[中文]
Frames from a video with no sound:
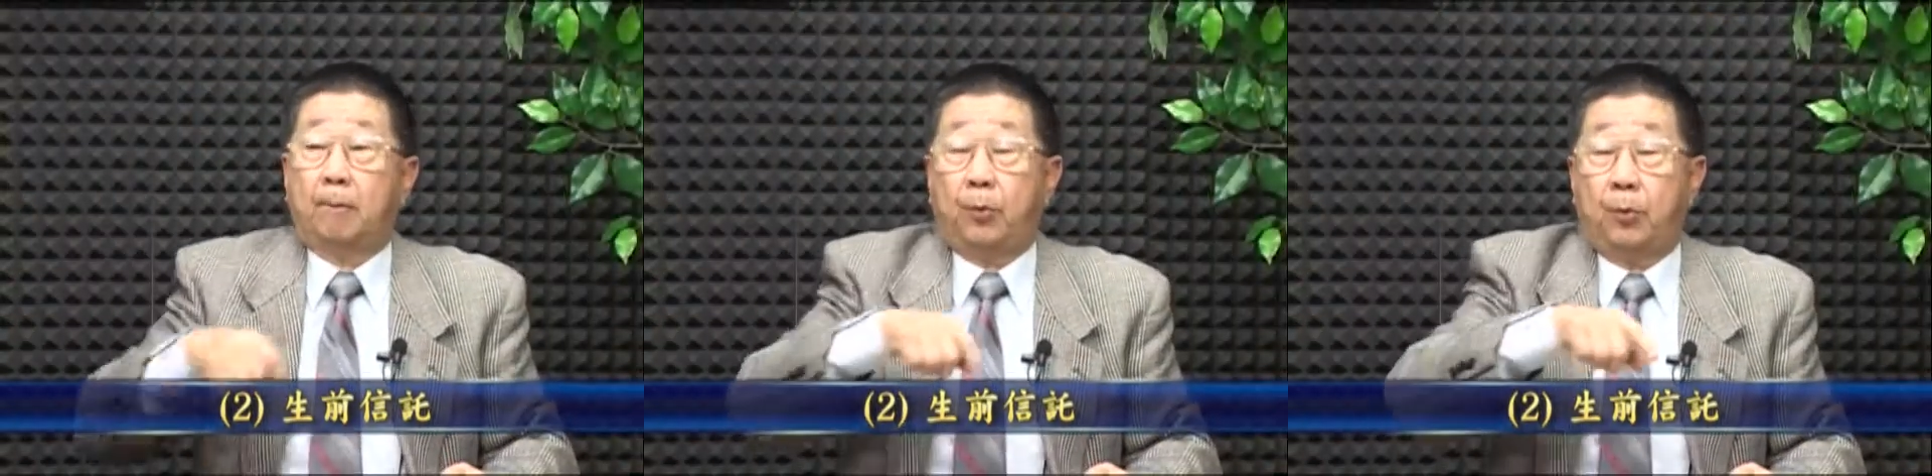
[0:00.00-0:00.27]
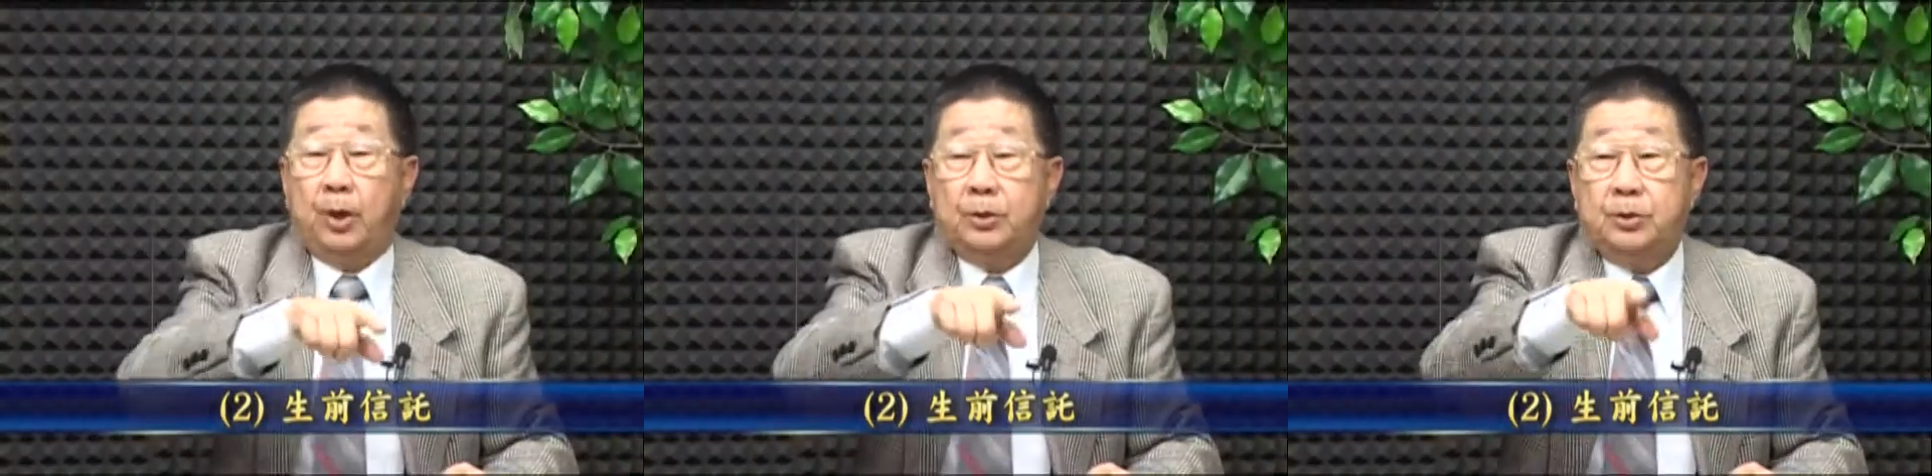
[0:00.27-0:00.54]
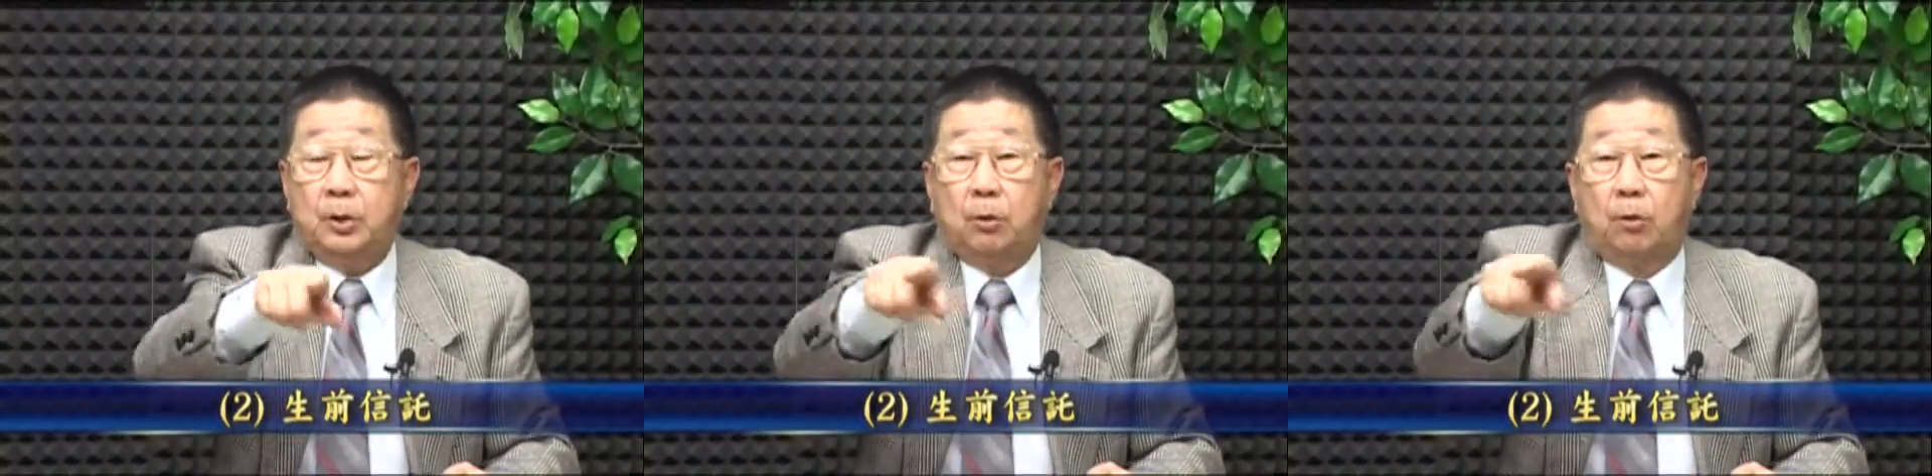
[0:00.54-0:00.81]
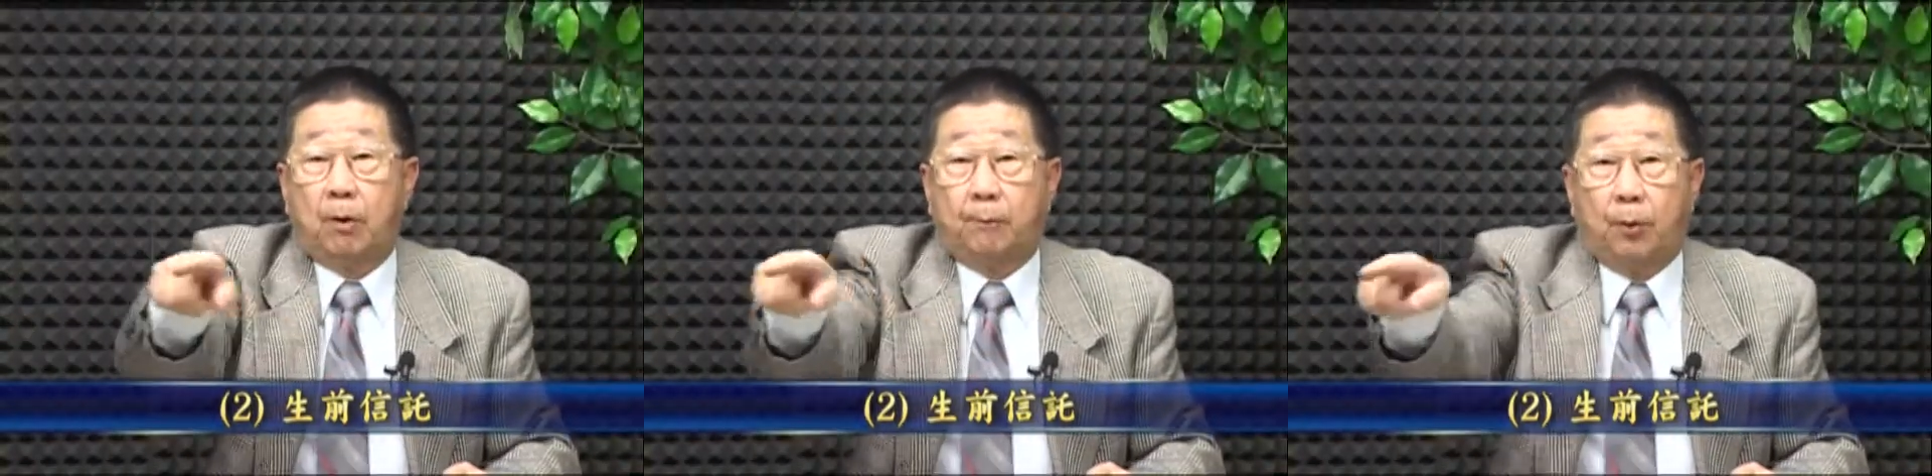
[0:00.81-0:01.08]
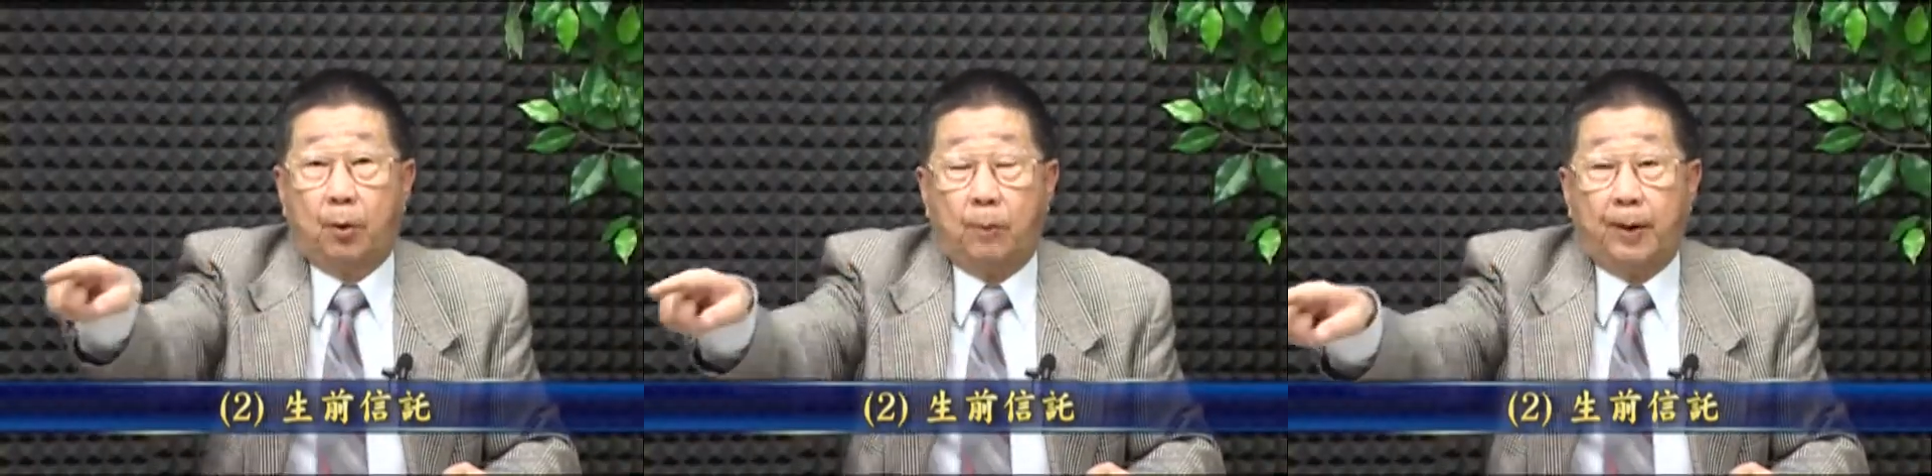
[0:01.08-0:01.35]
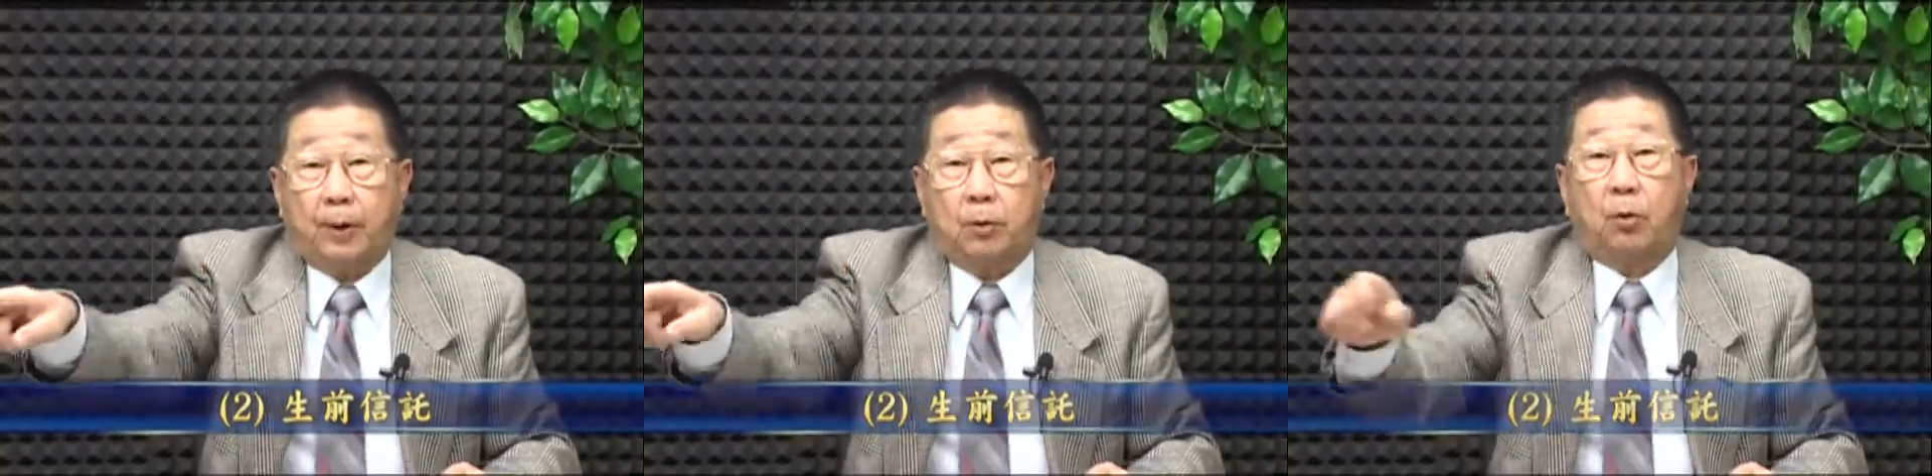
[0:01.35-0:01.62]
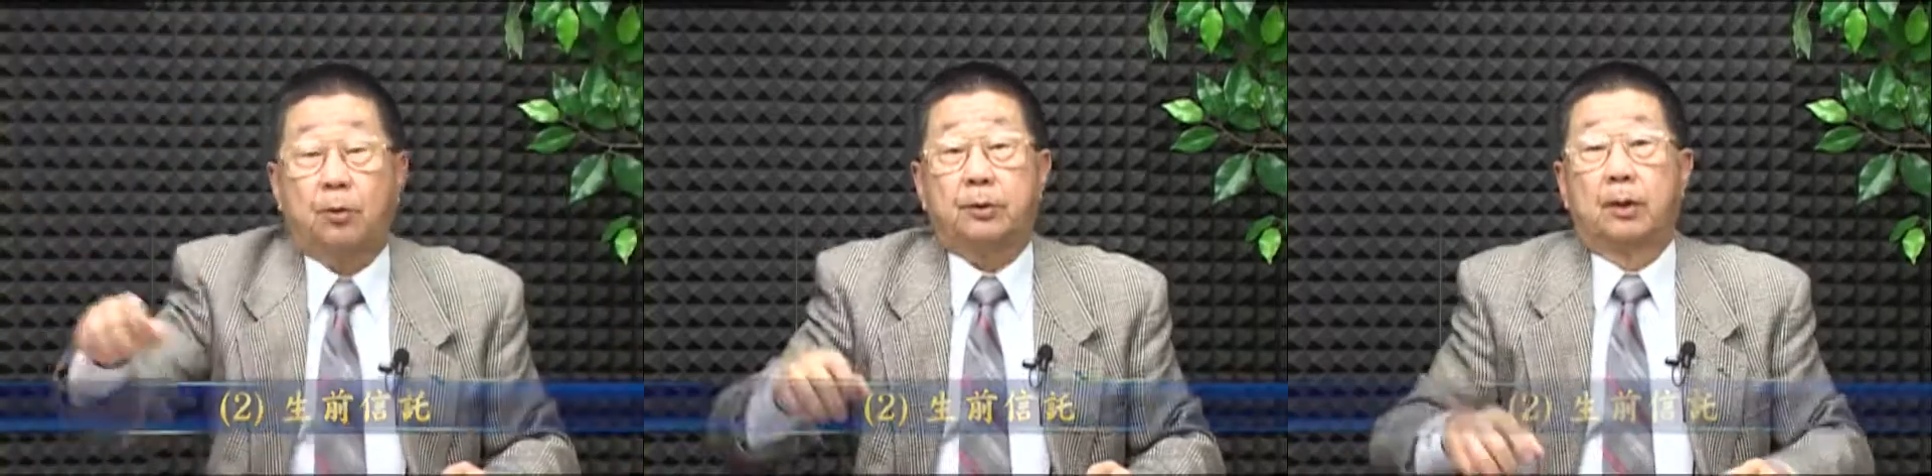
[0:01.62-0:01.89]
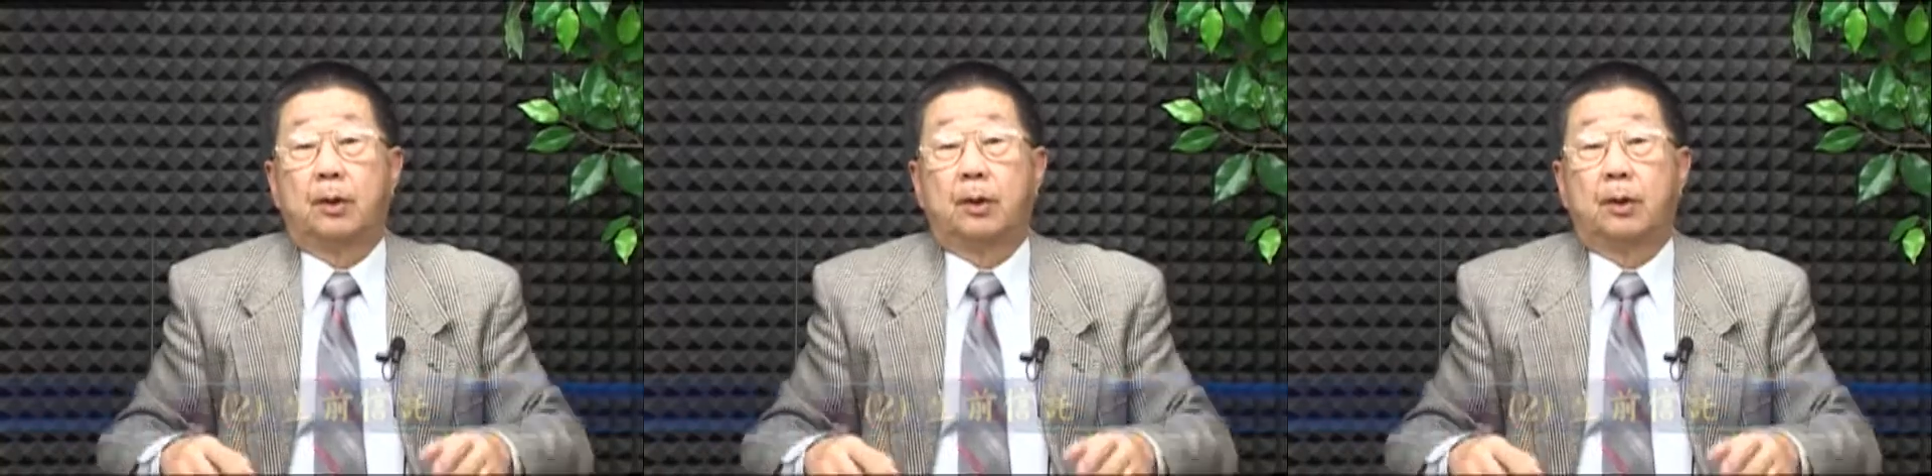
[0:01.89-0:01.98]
不会经过 probate court，